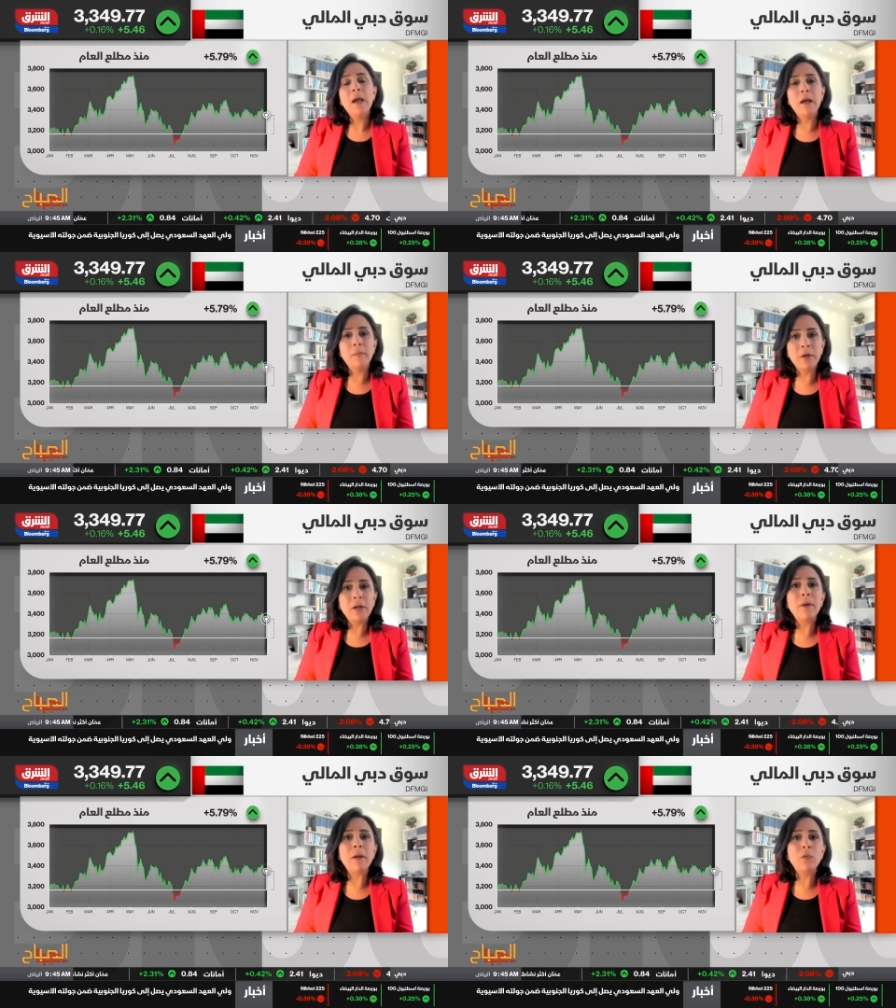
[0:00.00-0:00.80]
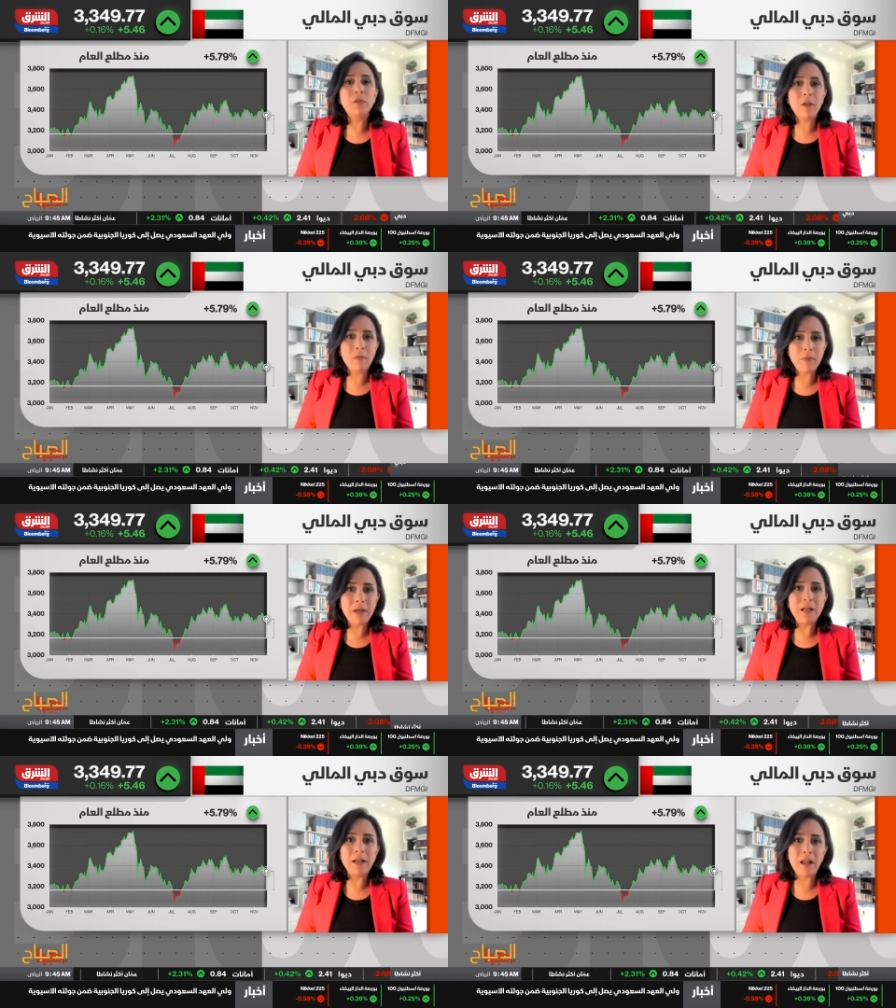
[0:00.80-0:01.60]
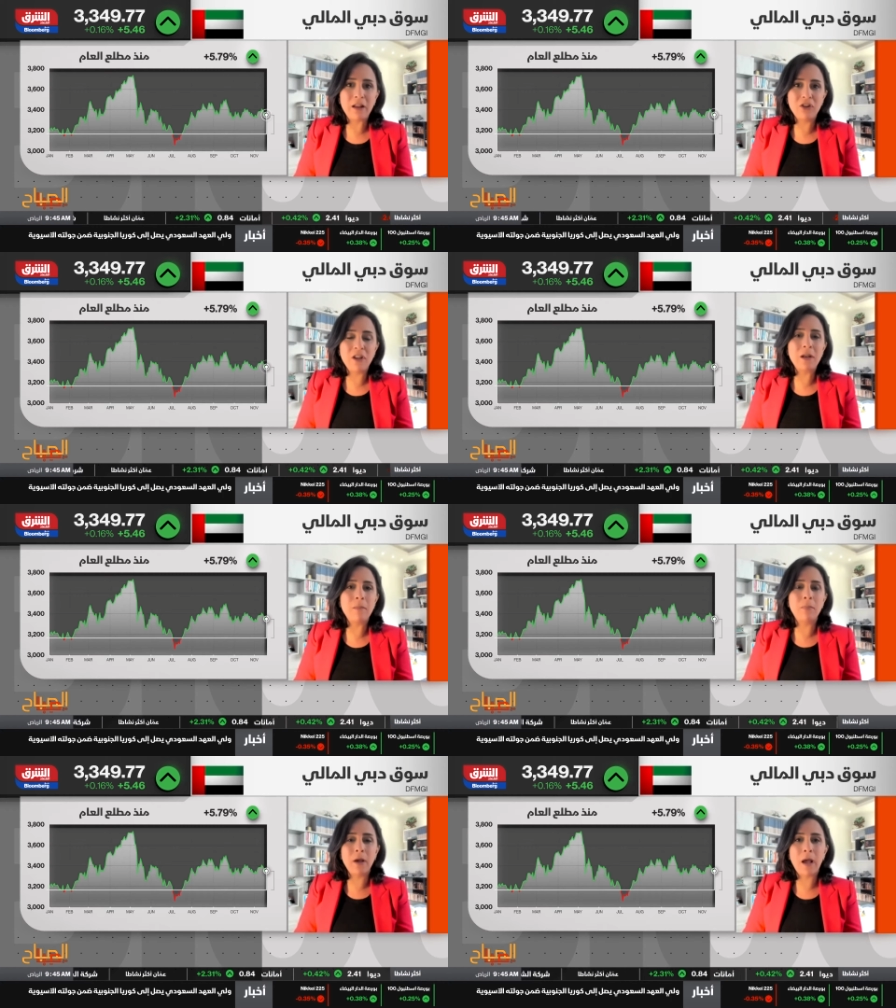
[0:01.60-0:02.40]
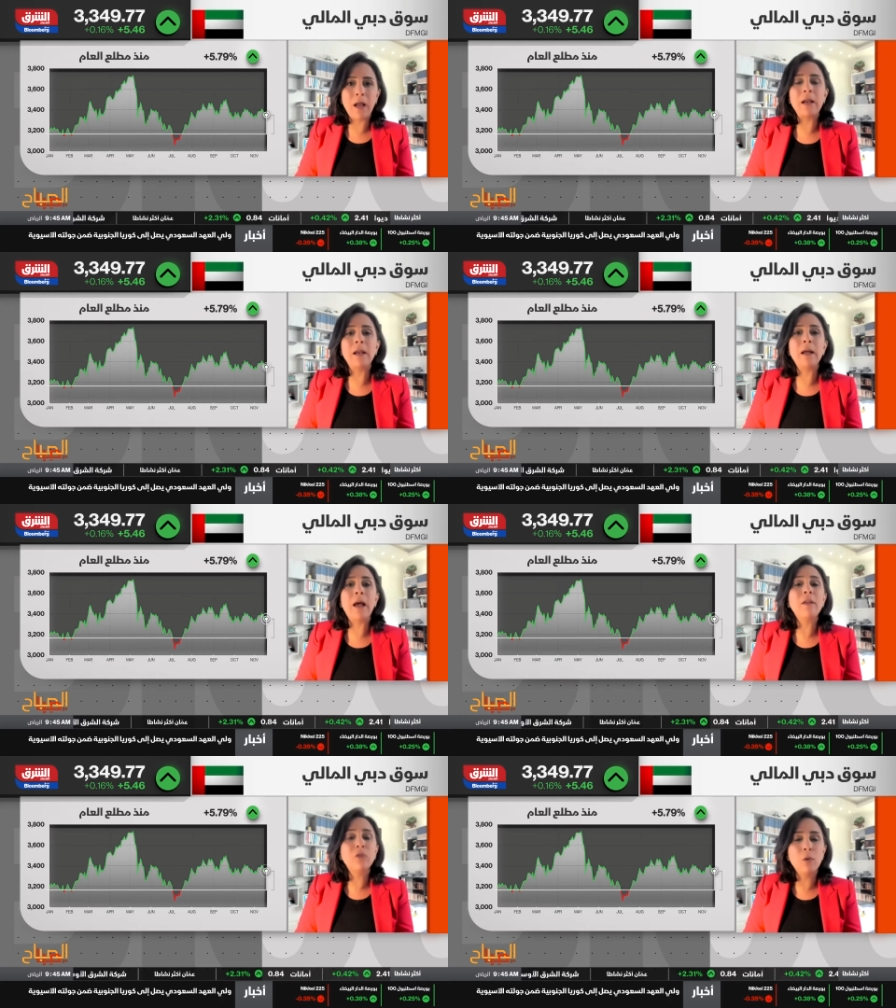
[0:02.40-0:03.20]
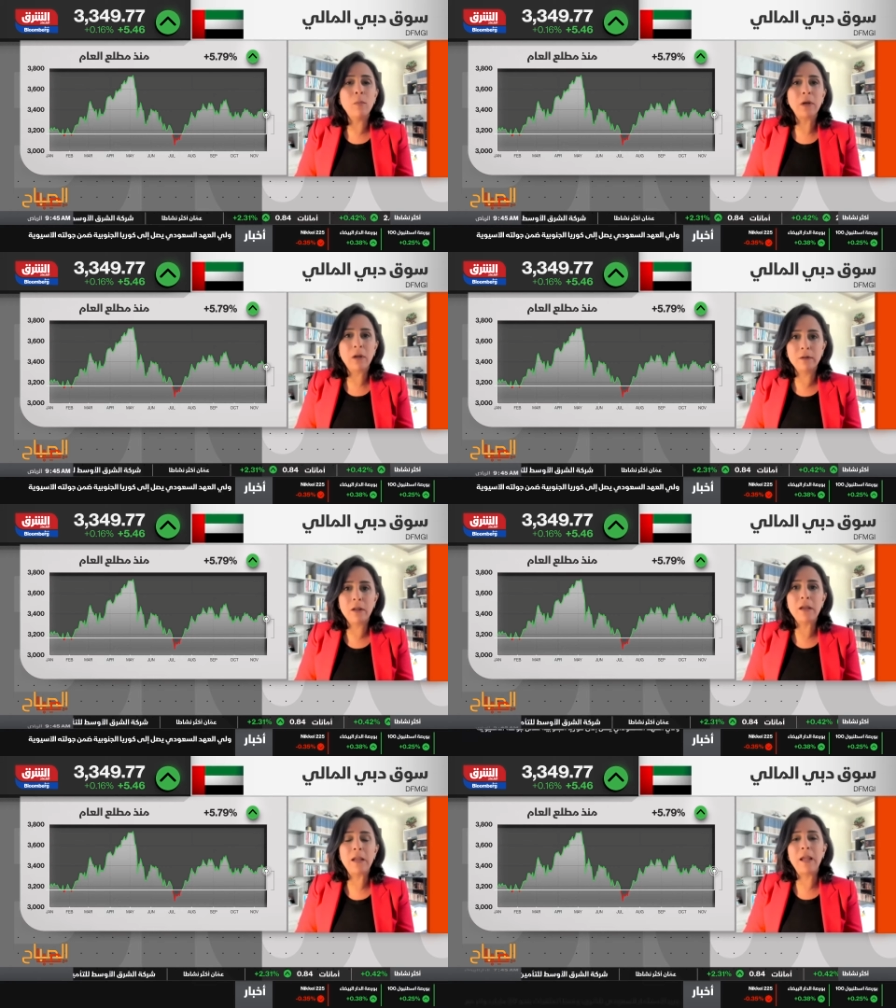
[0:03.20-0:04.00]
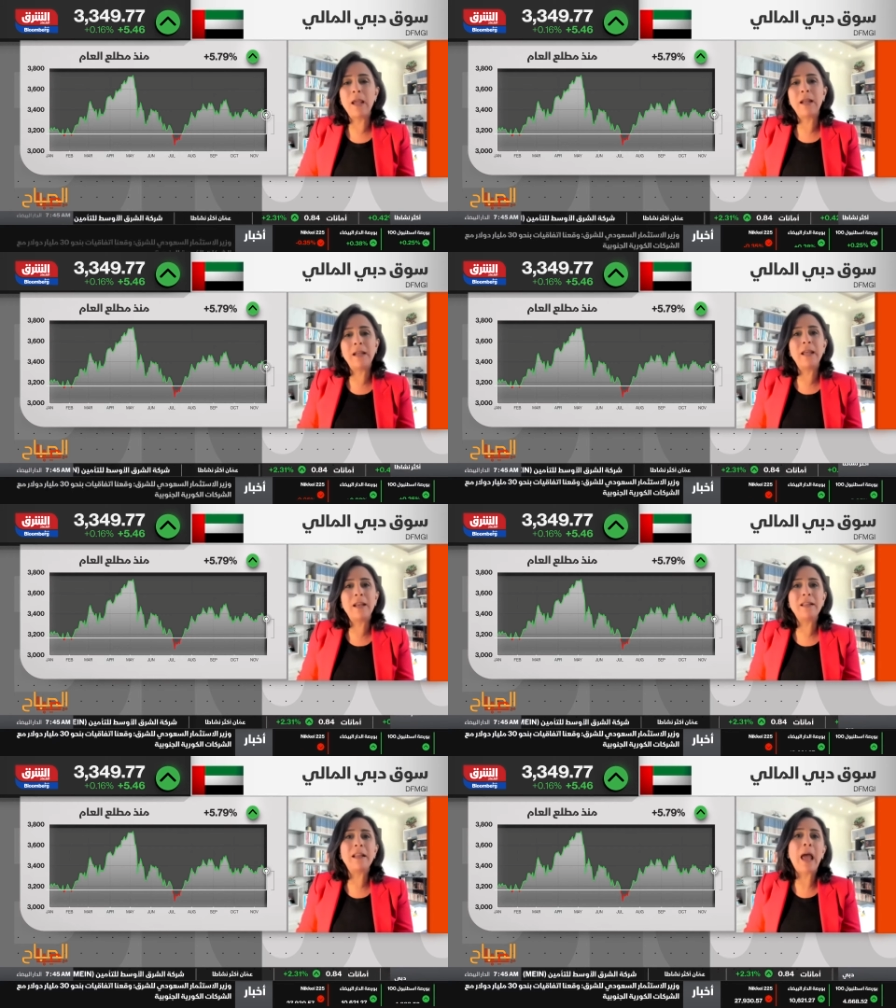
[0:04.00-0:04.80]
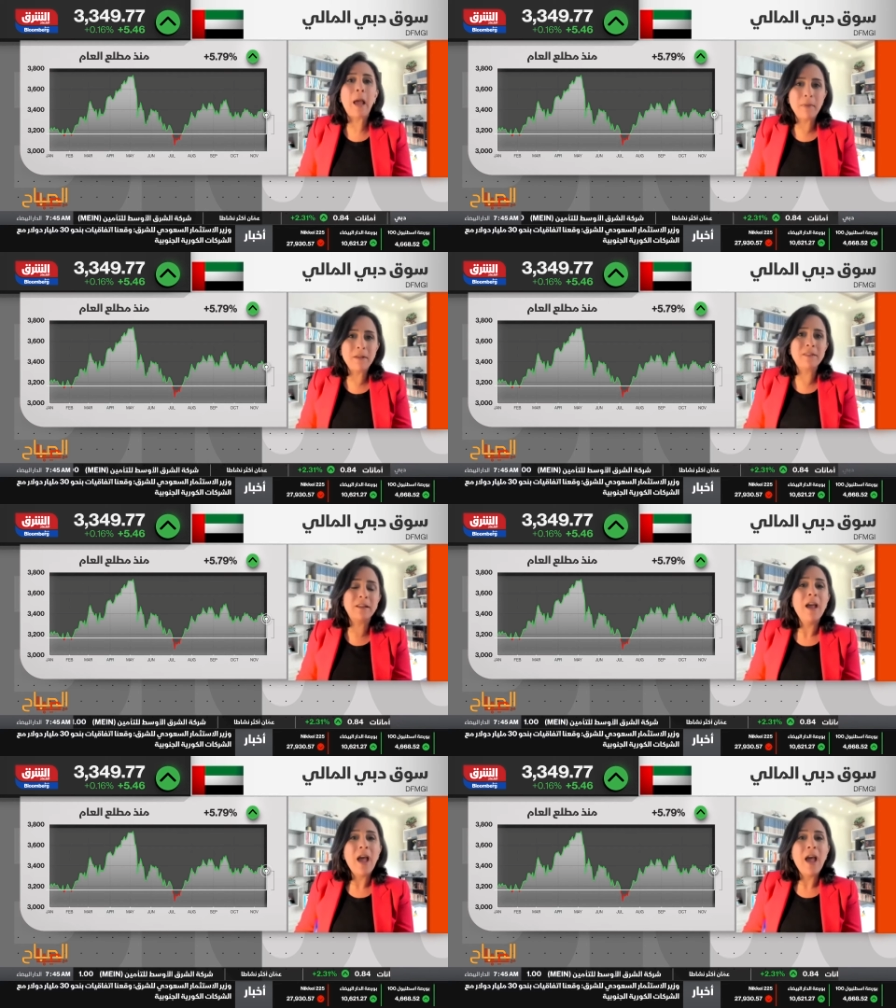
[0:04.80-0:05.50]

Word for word: آه، من قبل المستثمرين الاجانب على الاسهم القطريه يعني يا ريت الحماس